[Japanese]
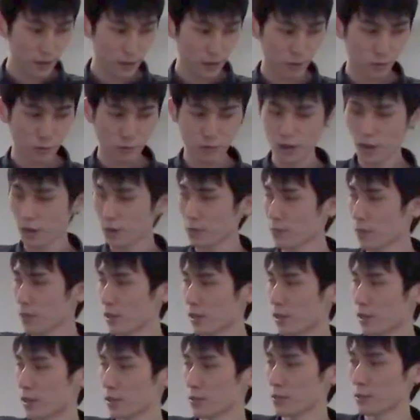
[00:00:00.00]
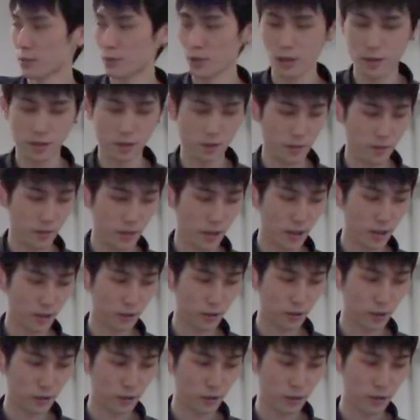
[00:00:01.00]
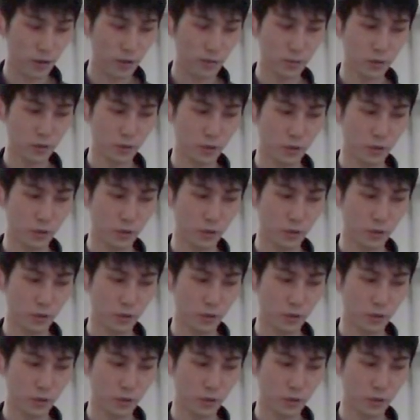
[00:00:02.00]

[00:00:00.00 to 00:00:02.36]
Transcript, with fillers: で今回の角フレーム